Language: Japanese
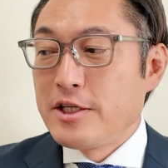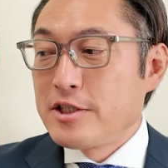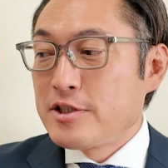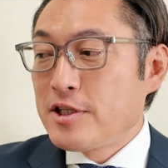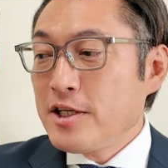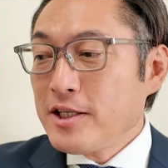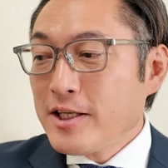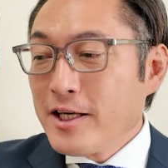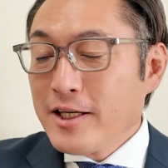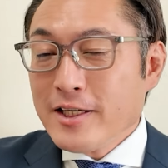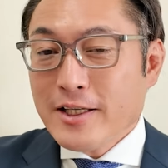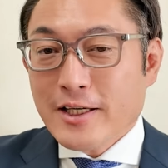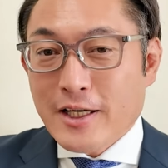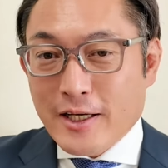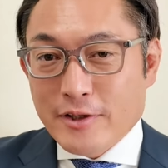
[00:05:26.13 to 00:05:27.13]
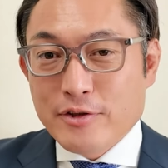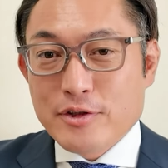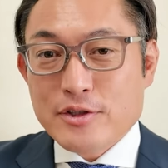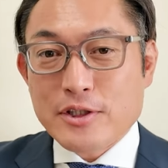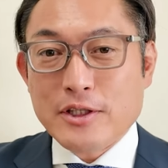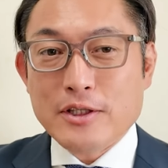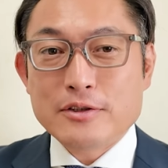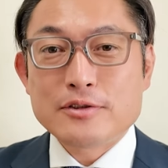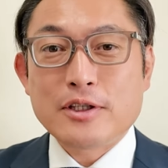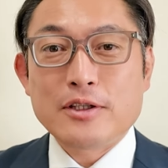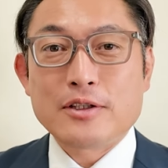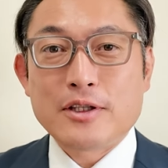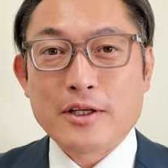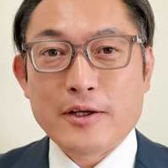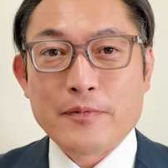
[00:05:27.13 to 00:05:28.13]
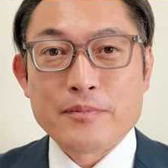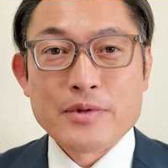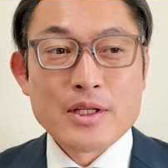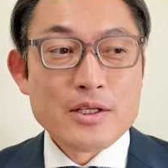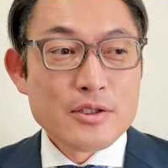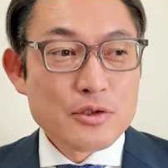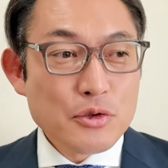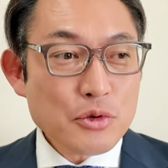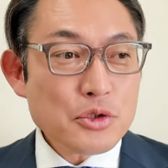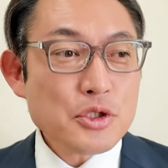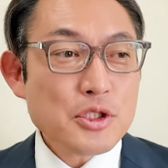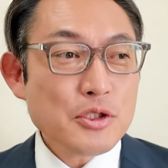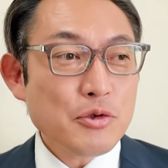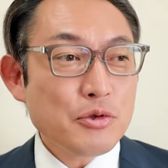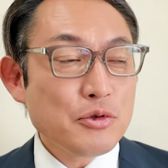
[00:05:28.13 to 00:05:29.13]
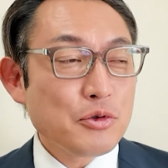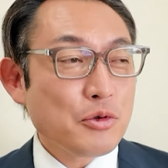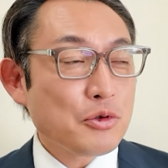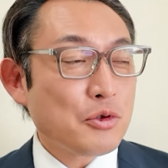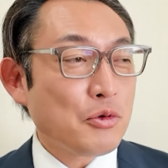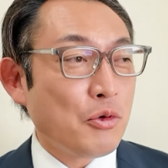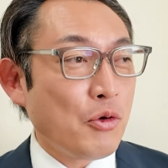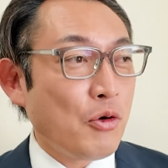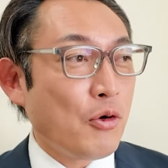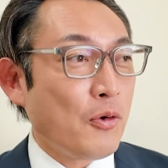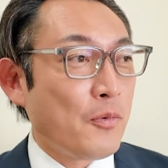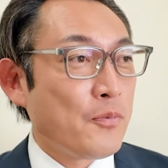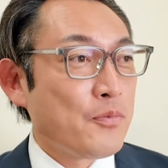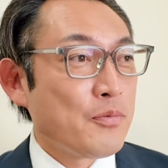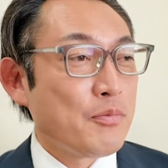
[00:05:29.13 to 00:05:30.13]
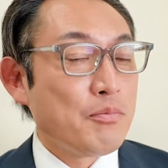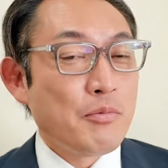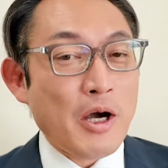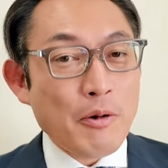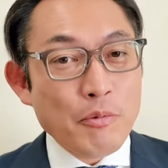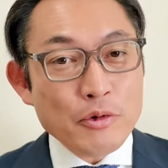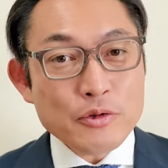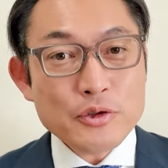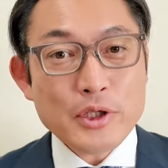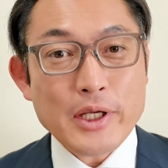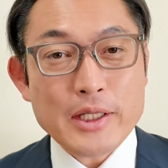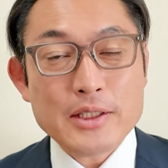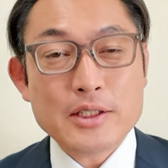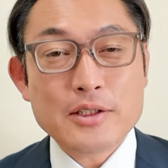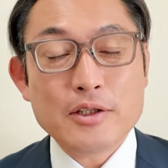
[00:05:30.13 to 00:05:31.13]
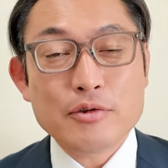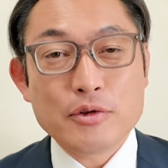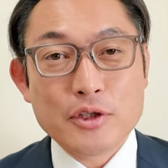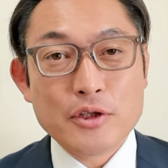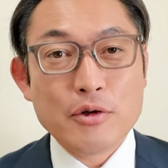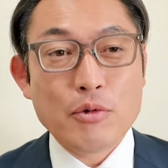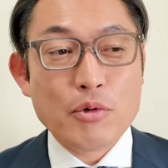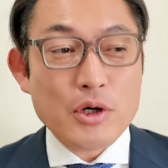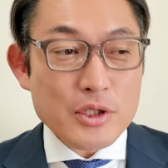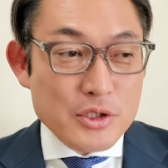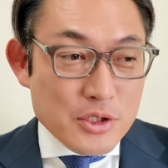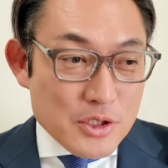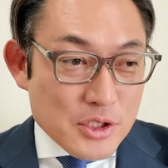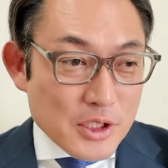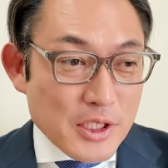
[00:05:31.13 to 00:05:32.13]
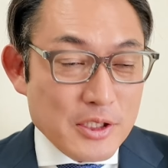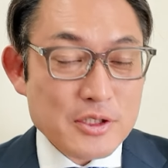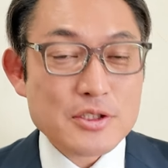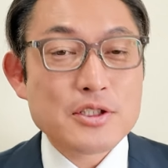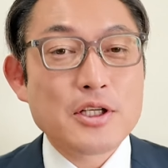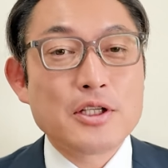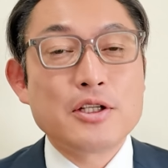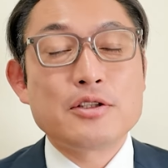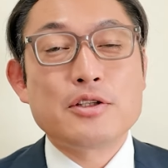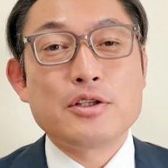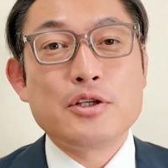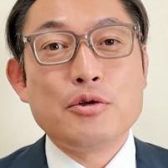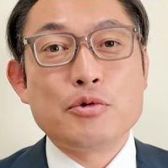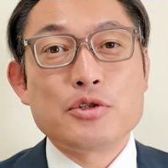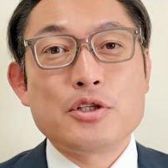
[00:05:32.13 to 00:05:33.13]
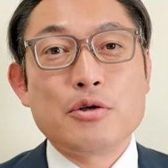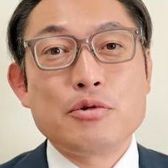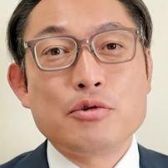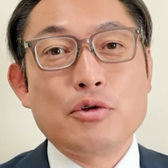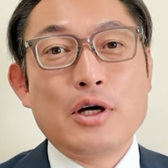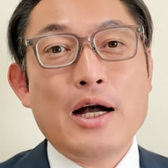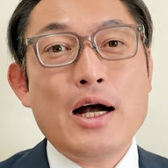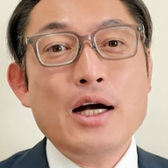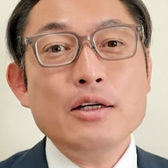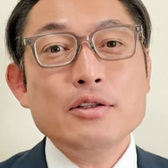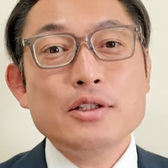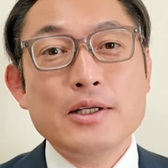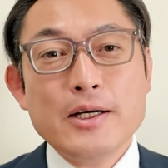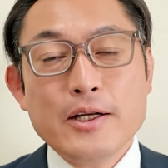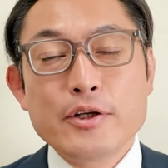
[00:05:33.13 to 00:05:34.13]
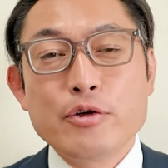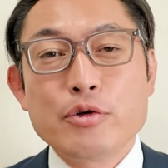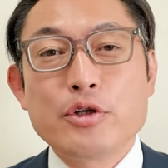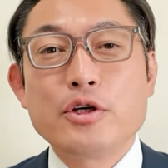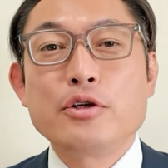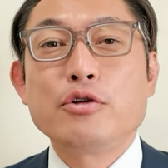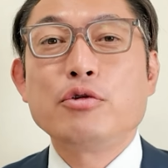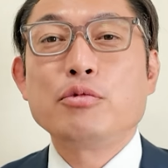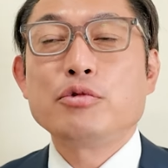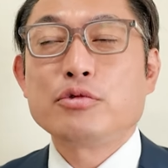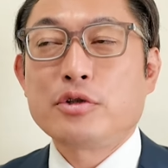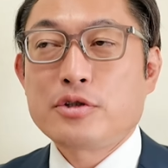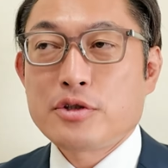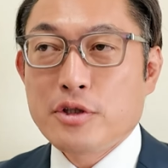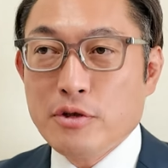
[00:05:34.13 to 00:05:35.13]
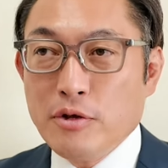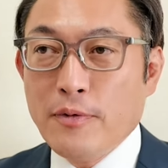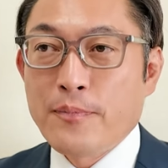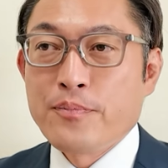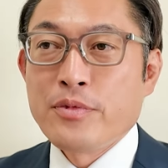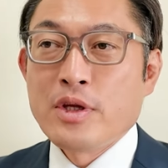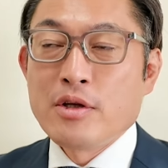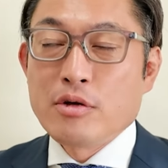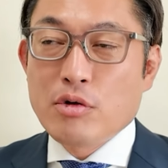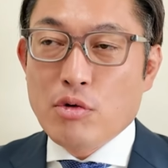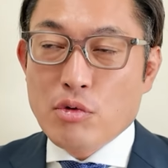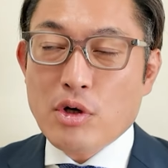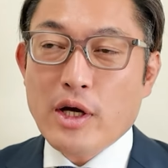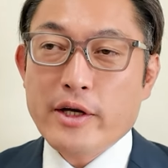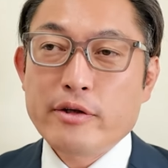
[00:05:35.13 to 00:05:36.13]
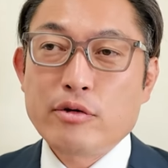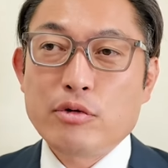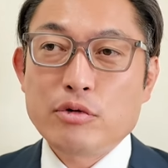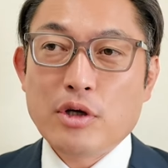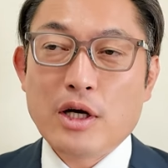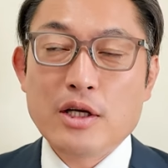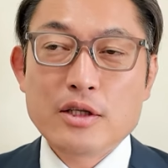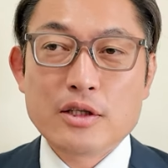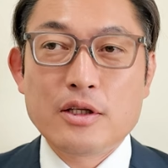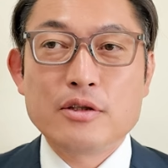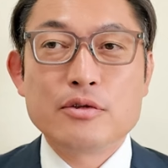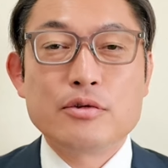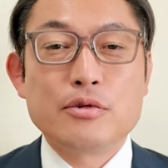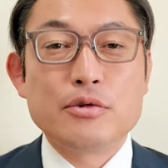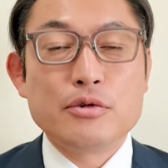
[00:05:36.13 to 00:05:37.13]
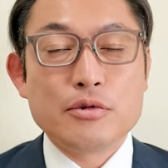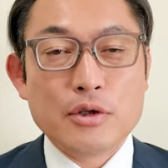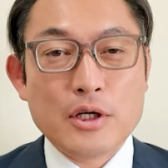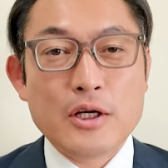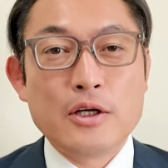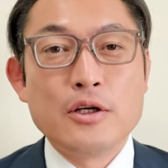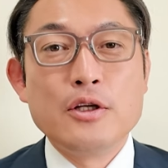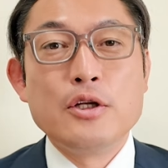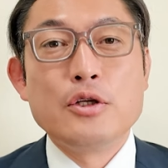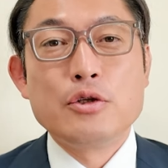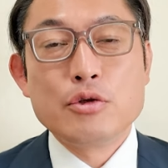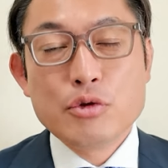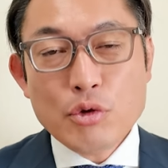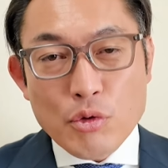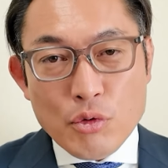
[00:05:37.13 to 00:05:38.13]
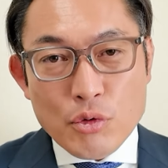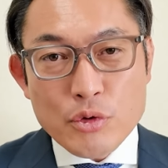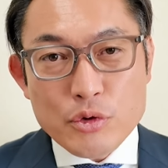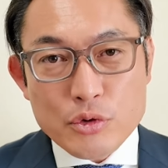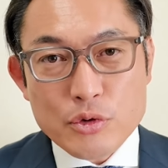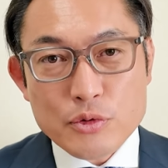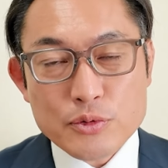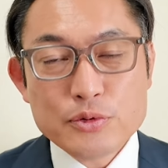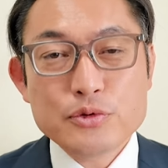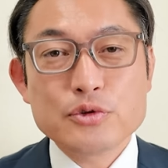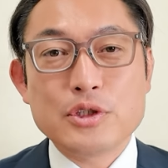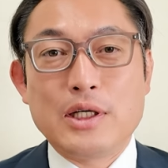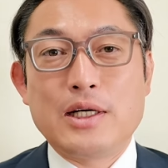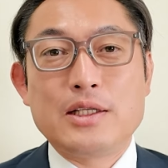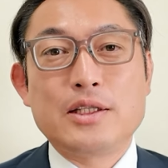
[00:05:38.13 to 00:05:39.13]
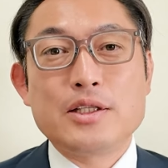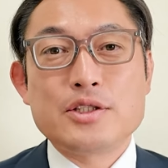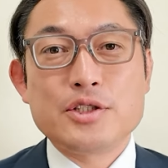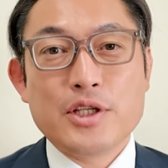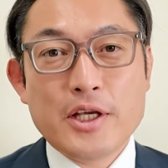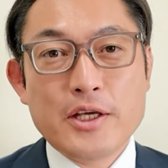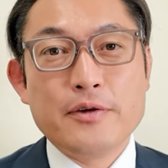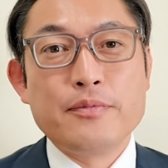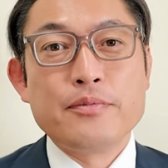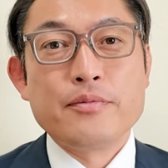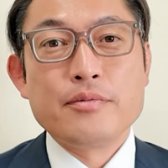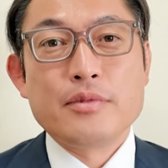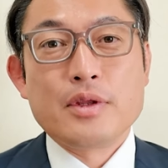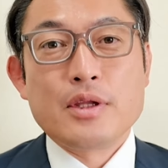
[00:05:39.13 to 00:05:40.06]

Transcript: 世間が許さなくたって組織の言うことを守ってやってたのにおかしいじゃないですかなんて議論したことがあるから余計に思うんですけど今回のこの判断というのがどういうふうな形で